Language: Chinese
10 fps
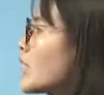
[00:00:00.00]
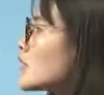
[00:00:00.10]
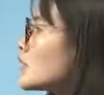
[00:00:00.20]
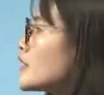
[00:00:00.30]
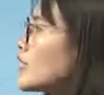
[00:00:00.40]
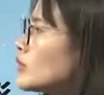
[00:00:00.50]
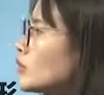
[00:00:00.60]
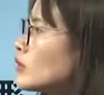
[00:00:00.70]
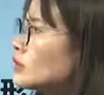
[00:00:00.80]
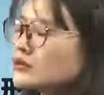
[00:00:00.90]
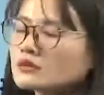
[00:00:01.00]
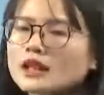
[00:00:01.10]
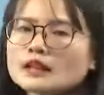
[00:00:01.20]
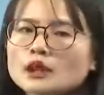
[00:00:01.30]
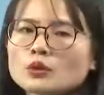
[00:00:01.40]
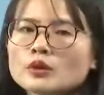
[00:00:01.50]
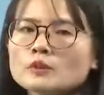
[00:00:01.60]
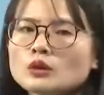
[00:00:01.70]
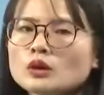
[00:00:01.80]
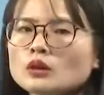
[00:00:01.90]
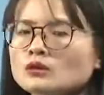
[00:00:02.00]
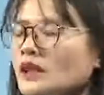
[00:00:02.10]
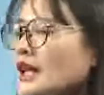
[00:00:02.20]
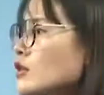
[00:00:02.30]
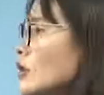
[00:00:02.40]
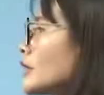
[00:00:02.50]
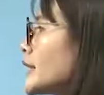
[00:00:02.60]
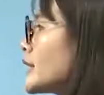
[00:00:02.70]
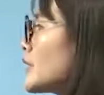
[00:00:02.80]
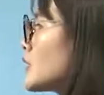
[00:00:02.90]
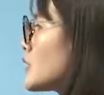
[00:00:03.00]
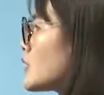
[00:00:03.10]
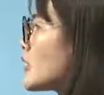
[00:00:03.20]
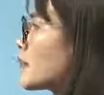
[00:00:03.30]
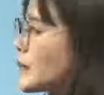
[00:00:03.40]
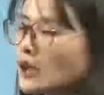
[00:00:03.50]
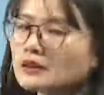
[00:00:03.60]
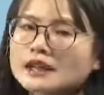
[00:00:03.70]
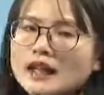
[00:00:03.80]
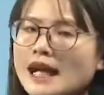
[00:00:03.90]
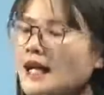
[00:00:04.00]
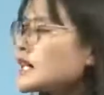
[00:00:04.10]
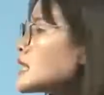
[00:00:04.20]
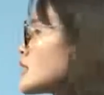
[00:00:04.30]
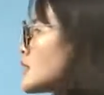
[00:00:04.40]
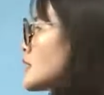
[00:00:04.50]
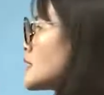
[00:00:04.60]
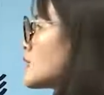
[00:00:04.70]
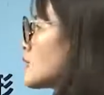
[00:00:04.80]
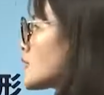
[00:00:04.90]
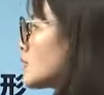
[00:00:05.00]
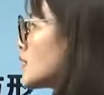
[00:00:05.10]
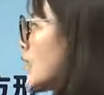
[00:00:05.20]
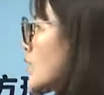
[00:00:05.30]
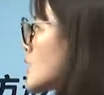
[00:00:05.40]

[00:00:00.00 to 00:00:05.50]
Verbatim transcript: 首先，从它的规模宏大壮丽是描写了。紫禁城的